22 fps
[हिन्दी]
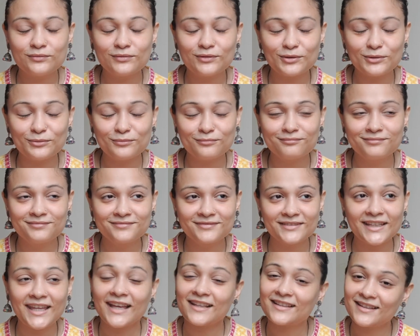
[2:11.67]
तो
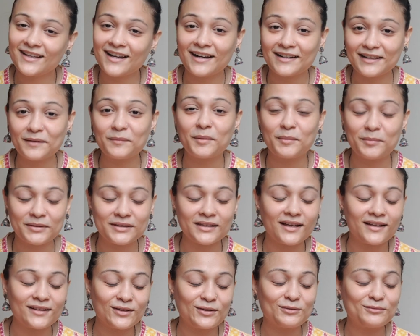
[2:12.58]
कैसे काटा मैं
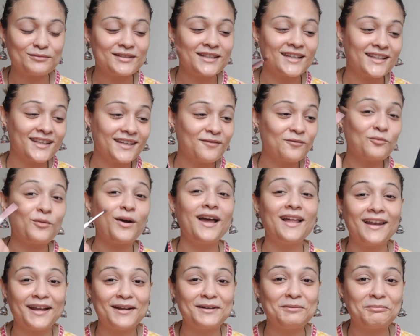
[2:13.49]
बताती हूँ ठीक है
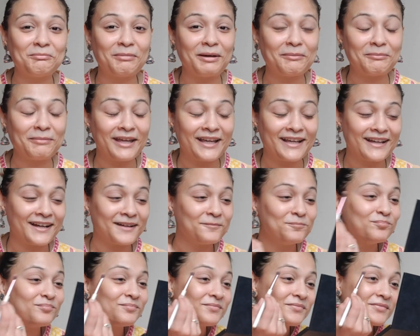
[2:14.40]
वाई आई डू माई
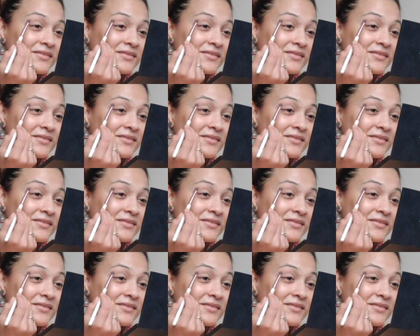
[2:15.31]
मेकअप